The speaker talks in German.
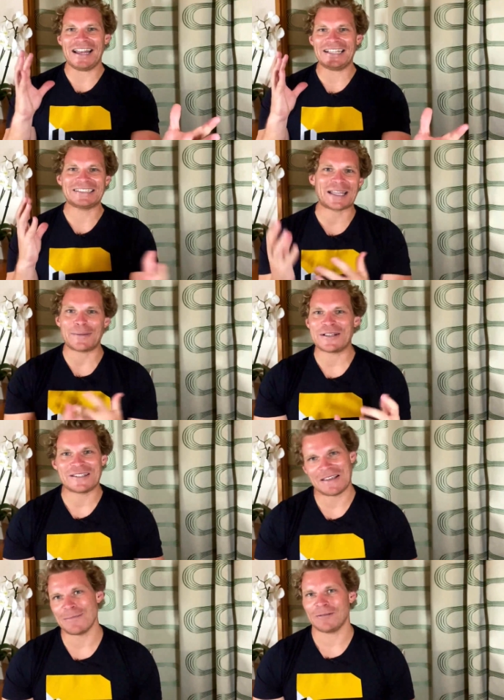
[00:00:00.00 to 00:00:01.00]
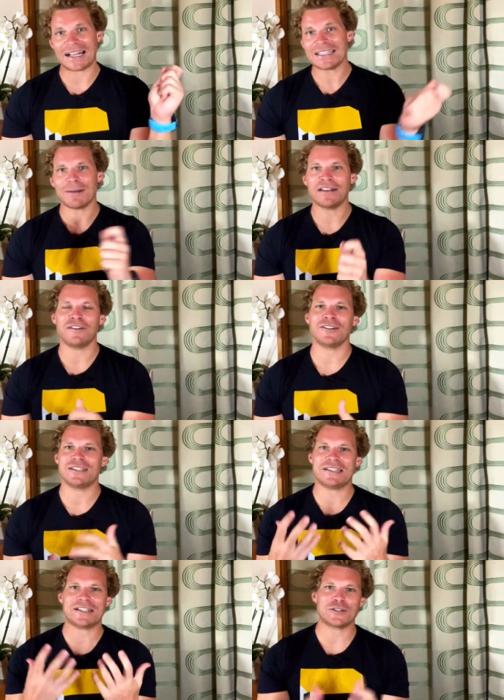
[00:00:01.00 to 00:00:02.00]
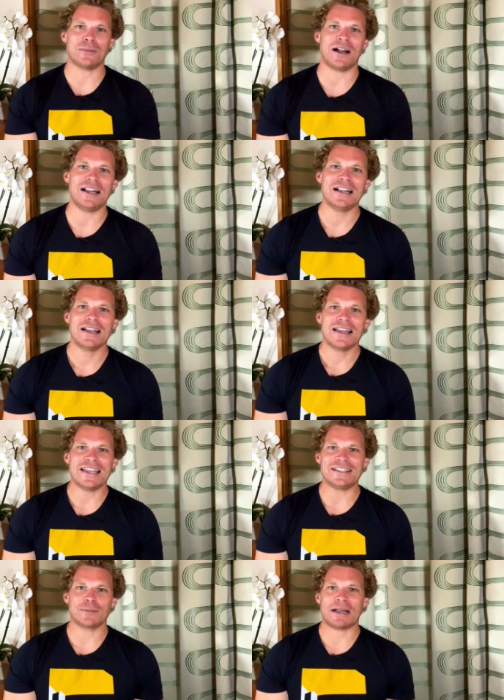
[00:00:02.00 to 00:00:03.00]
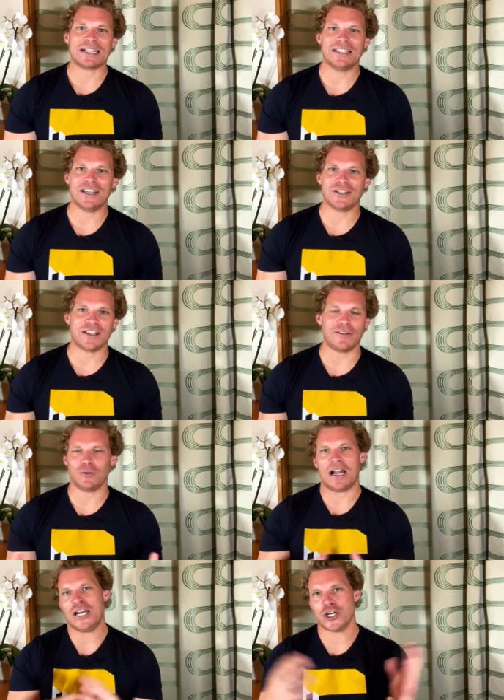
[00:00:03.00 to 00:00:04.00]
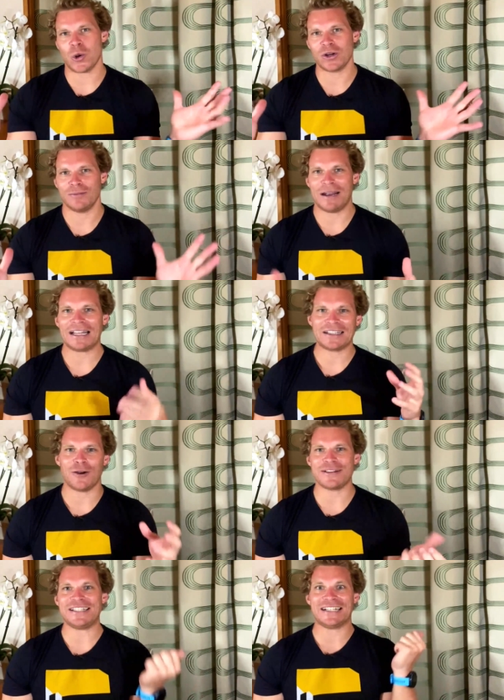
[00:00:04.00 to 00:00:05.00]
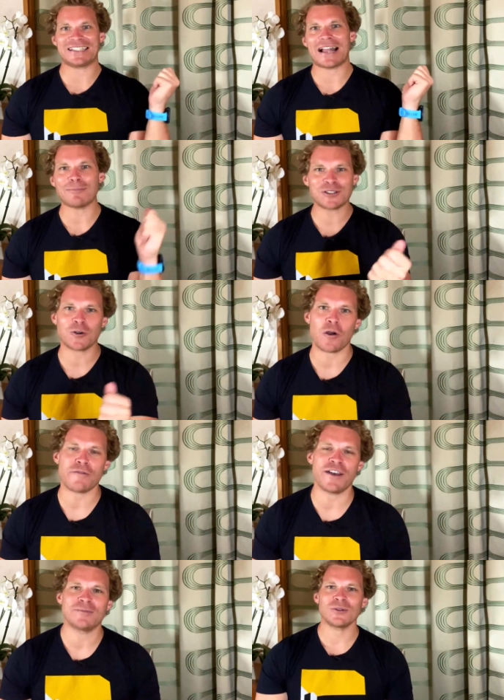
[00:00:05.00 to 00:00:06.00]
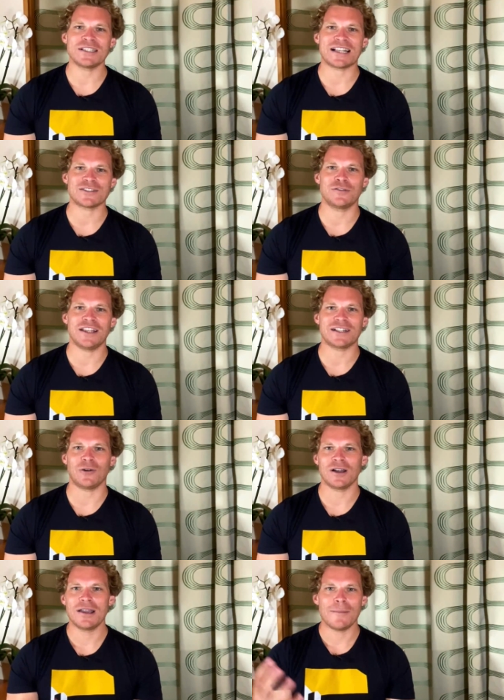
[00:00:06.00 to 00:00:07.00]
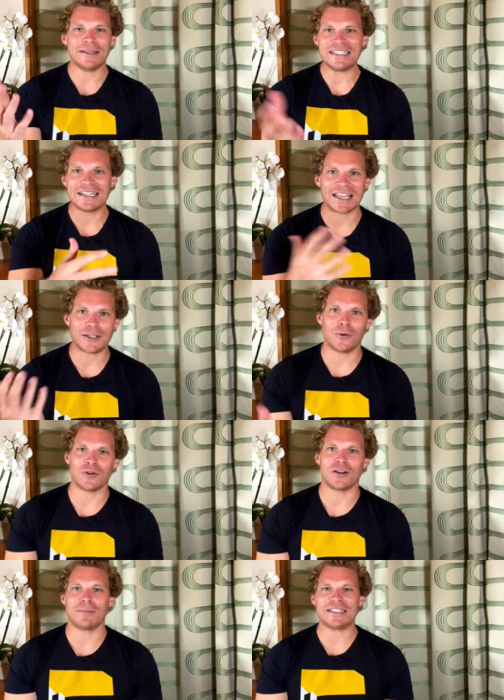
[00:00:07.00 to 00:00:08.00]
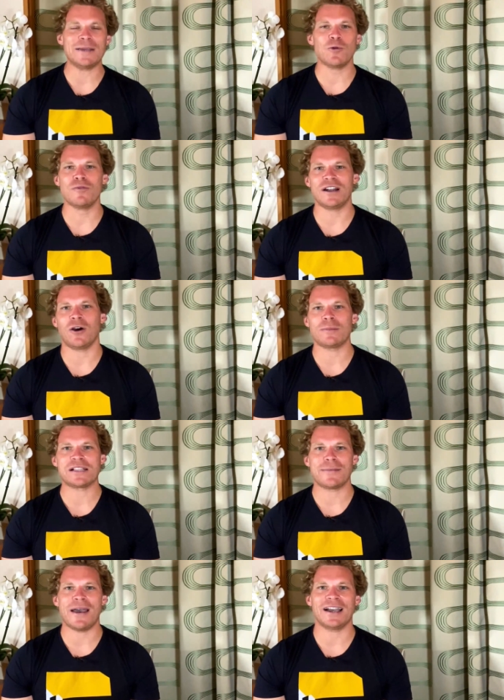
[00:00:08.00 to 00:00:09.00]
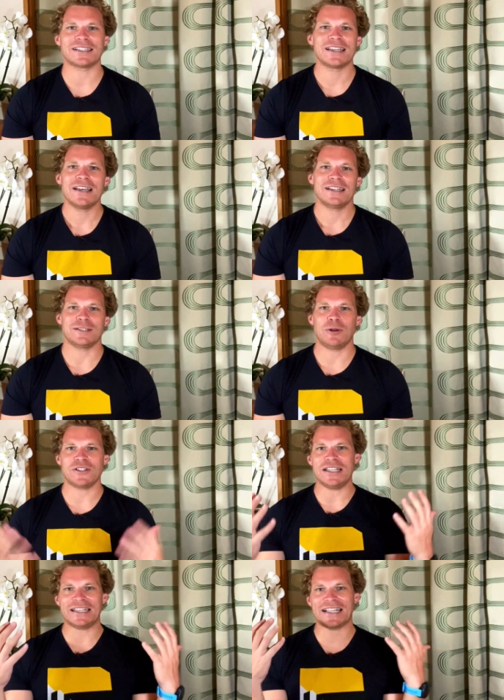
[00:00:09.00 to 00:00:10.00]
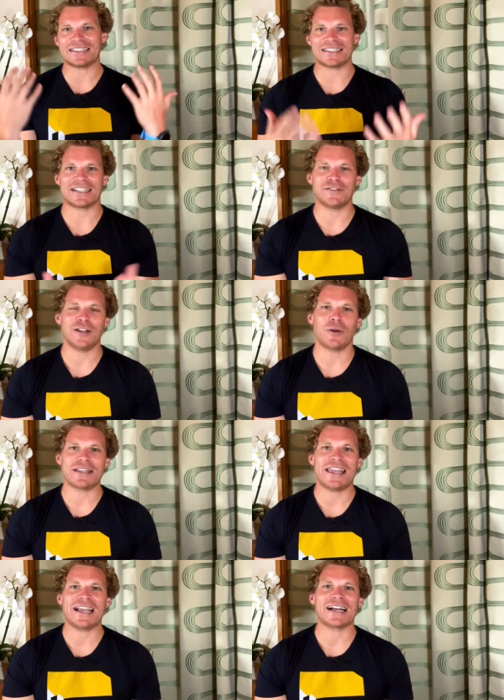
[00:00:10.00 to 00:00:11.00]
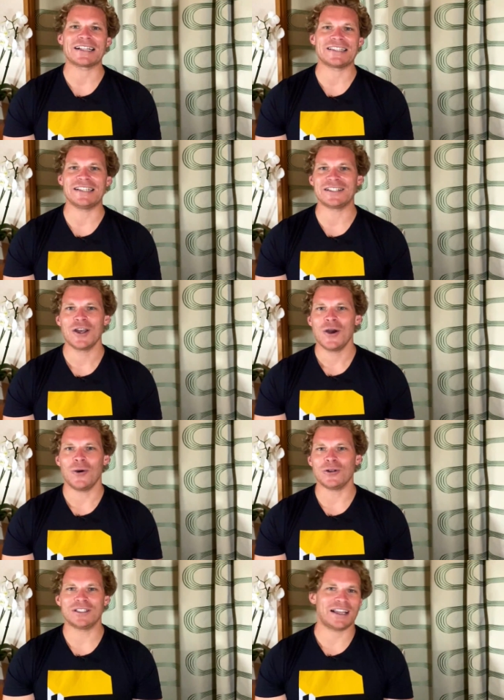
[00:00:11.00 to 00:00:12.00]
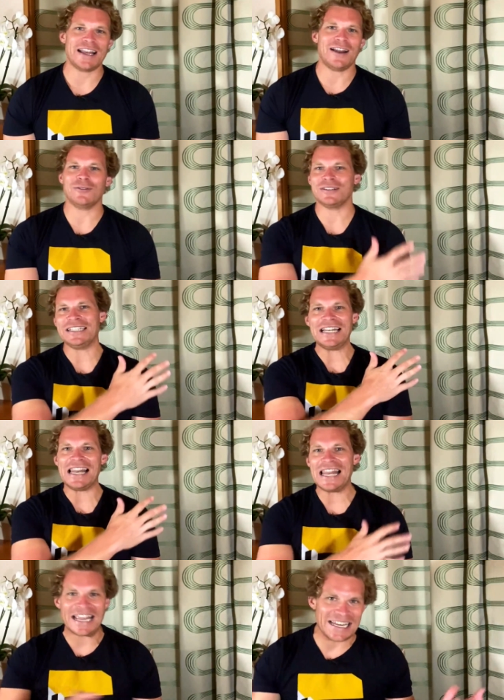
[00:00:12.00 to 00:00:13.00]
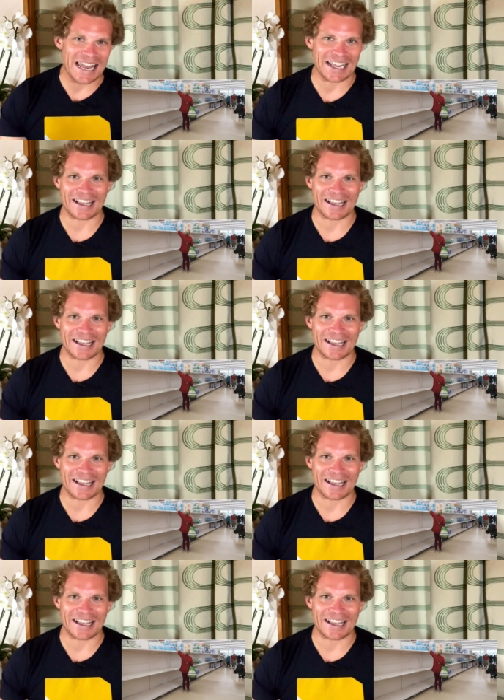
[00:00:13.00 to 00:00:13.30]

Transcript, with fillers: ein extremes Thema. Ganz am Anfang, und das ist ganz normal, ist es praktisch der totale Schock. Man hat, glaube ich, diese ganzen Hamsterkäufe, und das hast du vielleicht auch bei dir in der Region oder bei dir im Umfeld auch ein bisschen gemerkt, dass plötzlich ganz, ganz, ganz viele Leute hergegangen sind und, keine Ahnung, die Läden leer